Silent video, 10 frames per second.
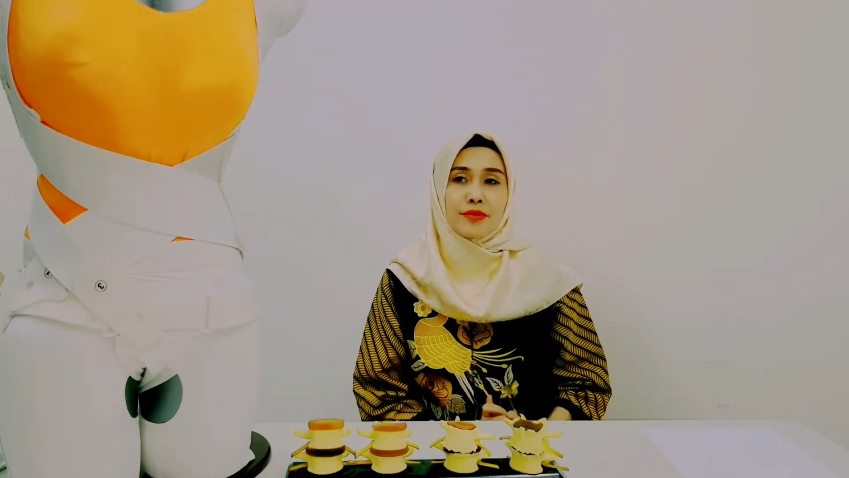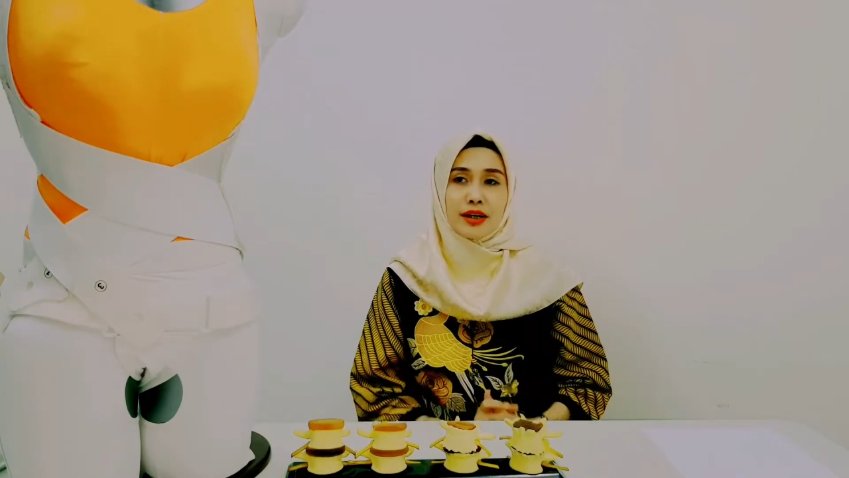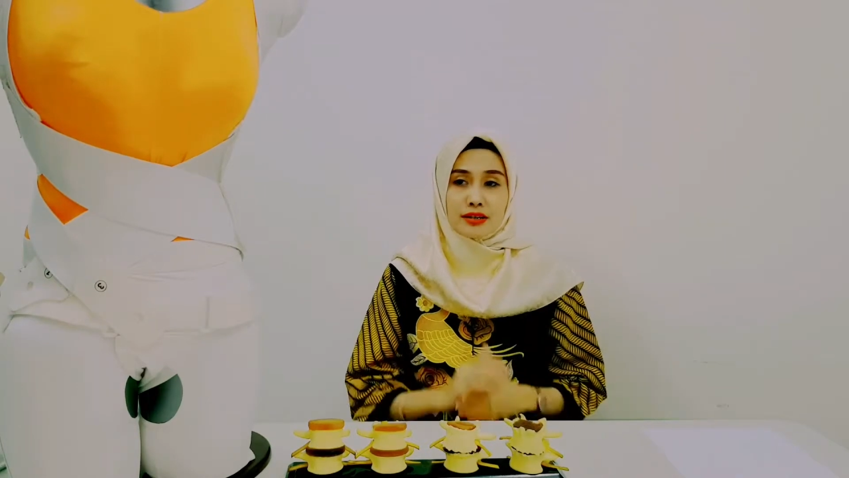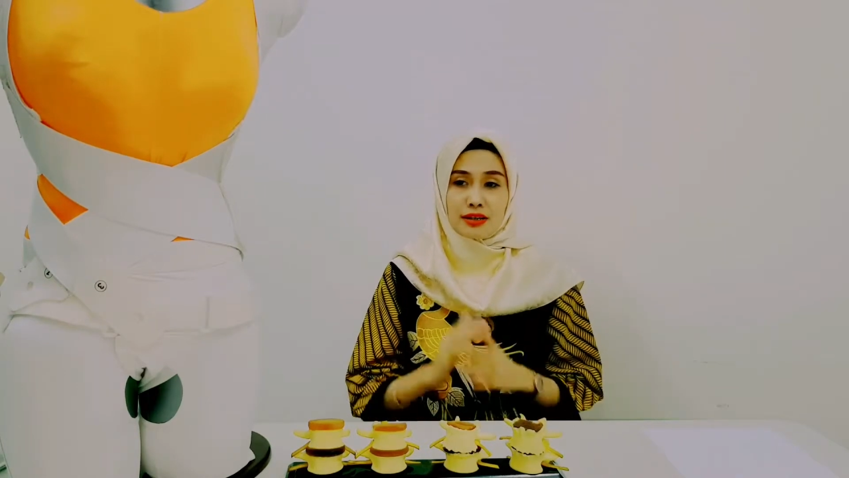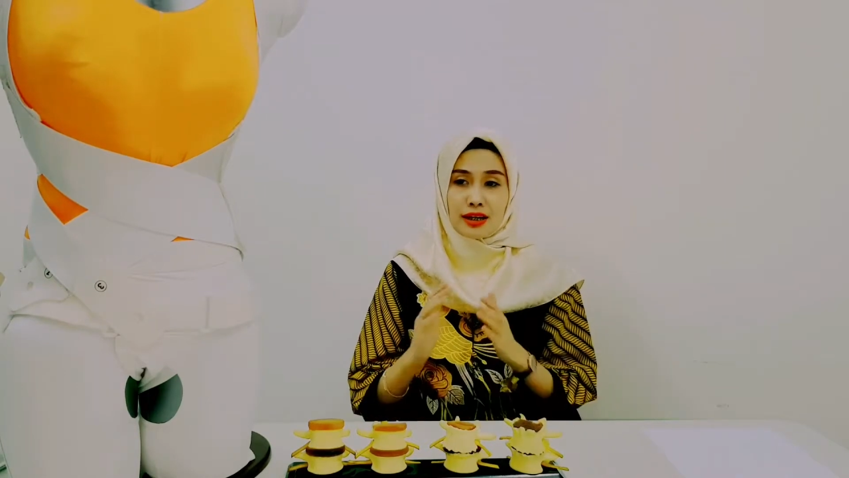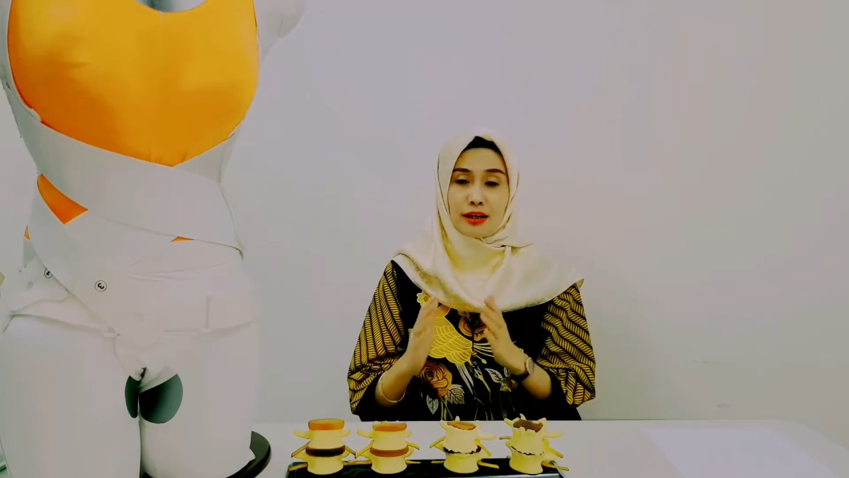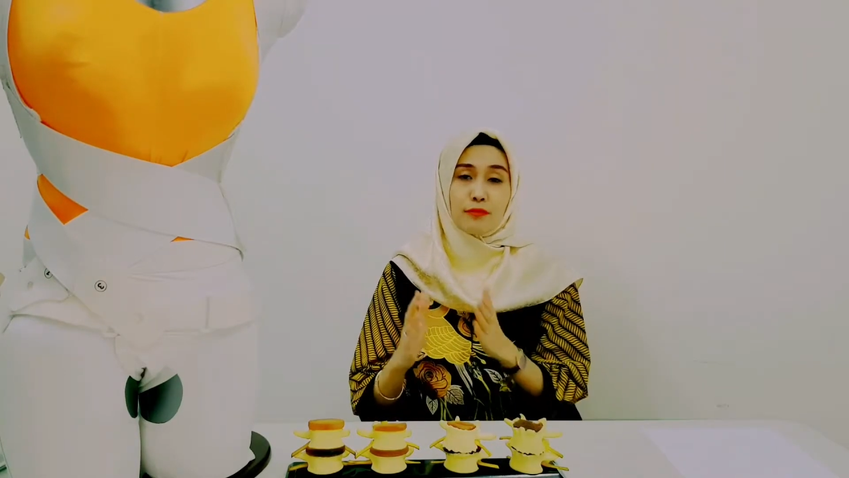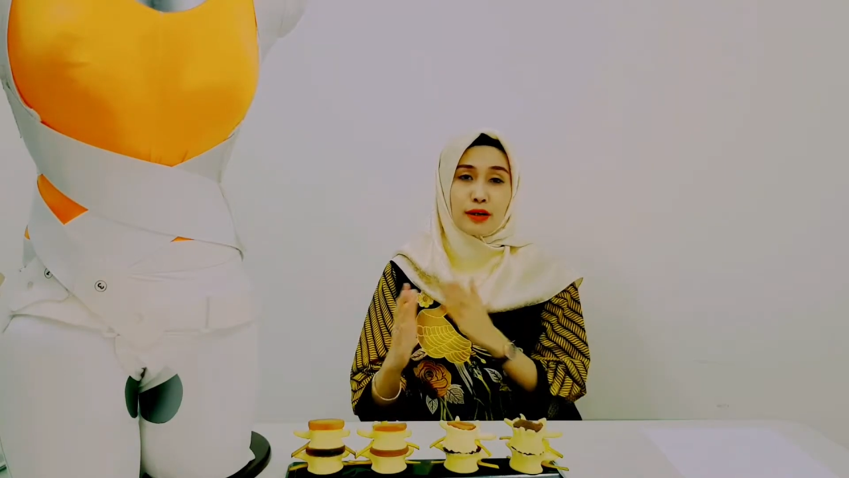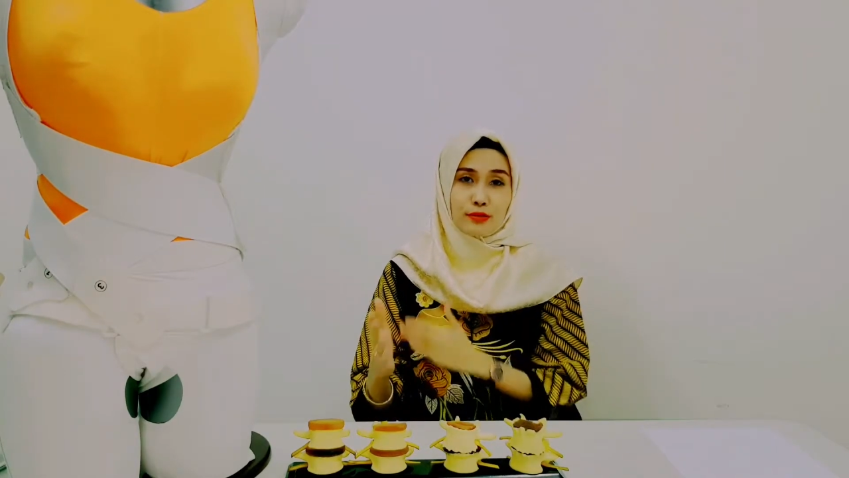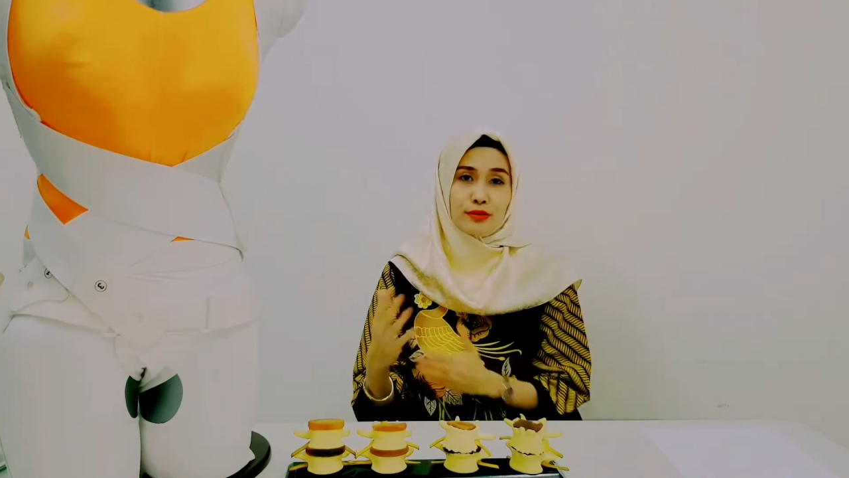dan seiring
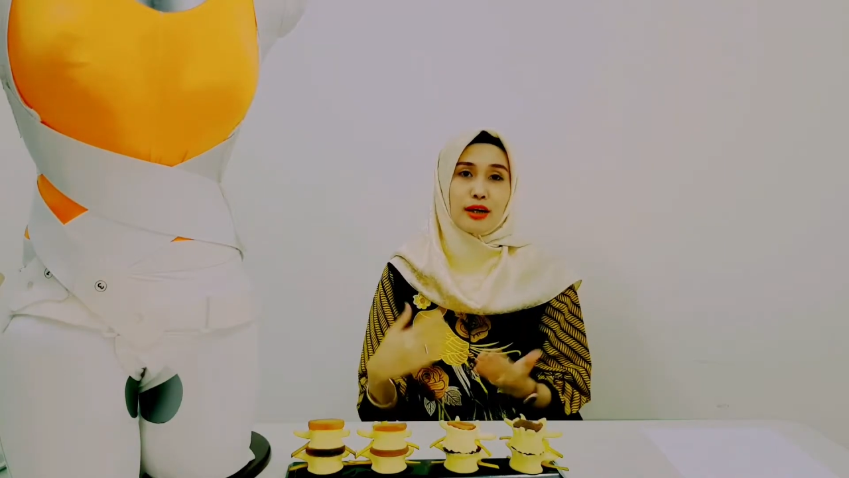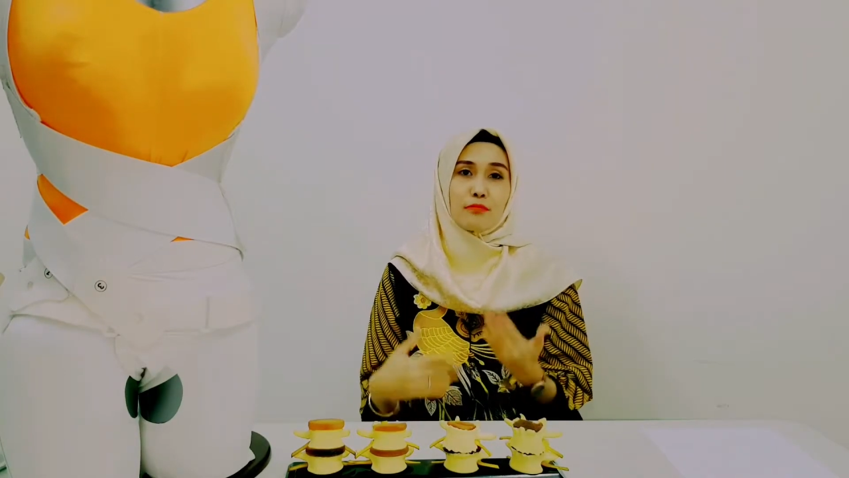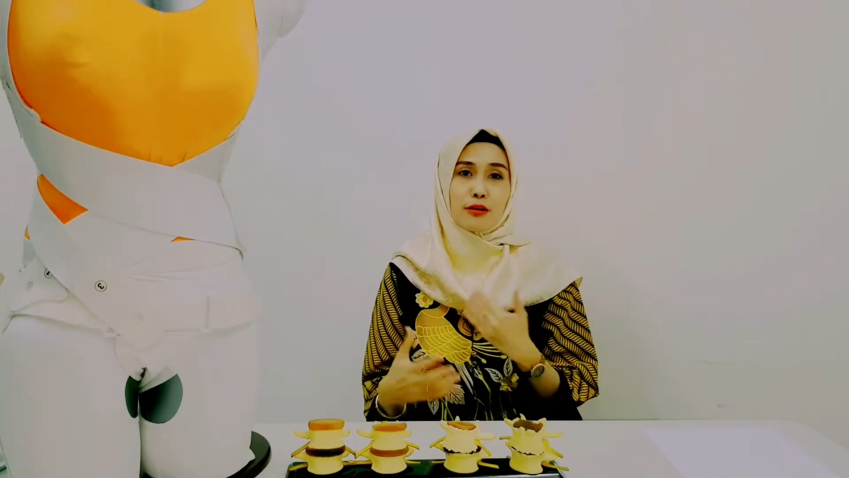waktu saya